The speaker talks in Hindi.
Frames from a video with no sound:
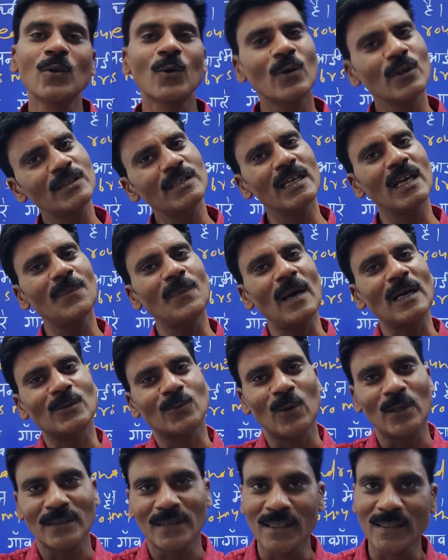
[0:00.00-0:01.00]
तो किसी के
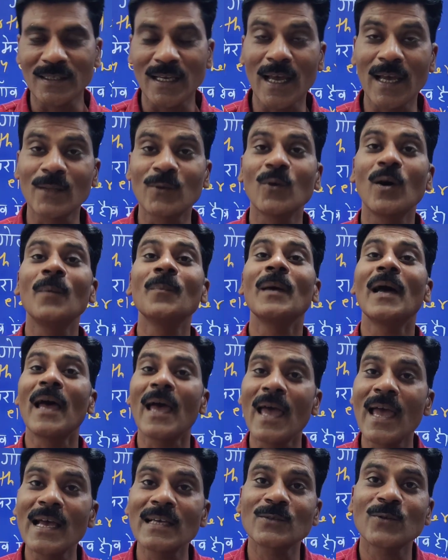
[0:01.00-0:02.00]
पास कोई चीज है तो हम
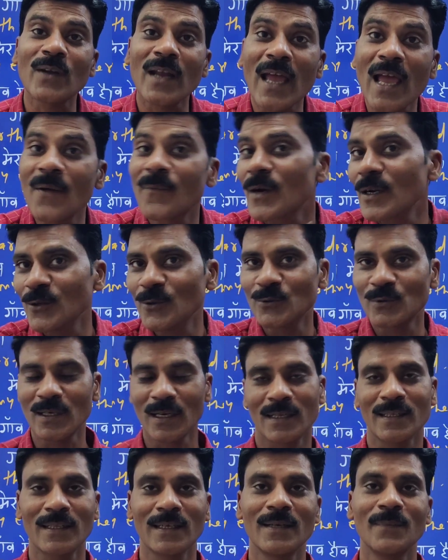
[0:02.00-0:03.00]
हैज और हैव का यूज
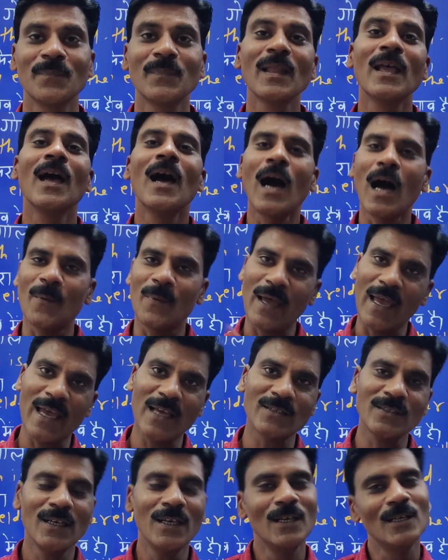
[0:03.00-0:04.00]
करते हैं अब
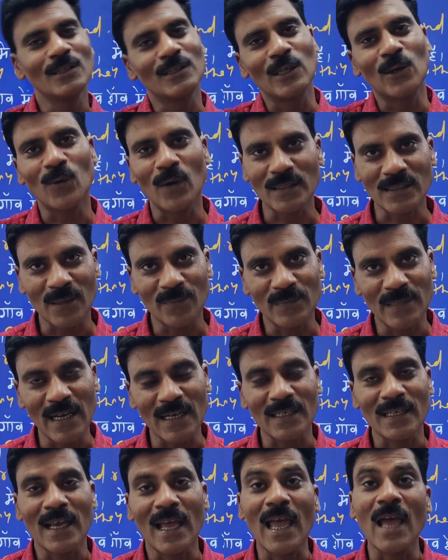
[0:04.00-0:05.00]
हैज सिंगुलर
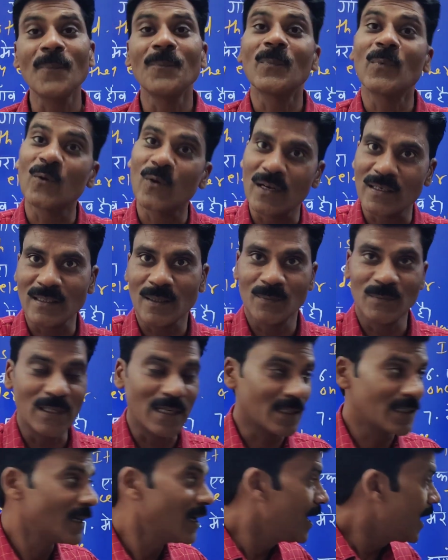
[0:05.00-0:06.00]
सब्जेक्ट है प्लूरल
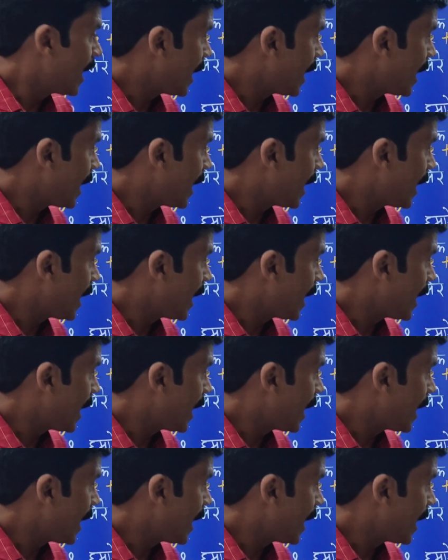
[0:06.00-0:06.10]
सब्जेक्ट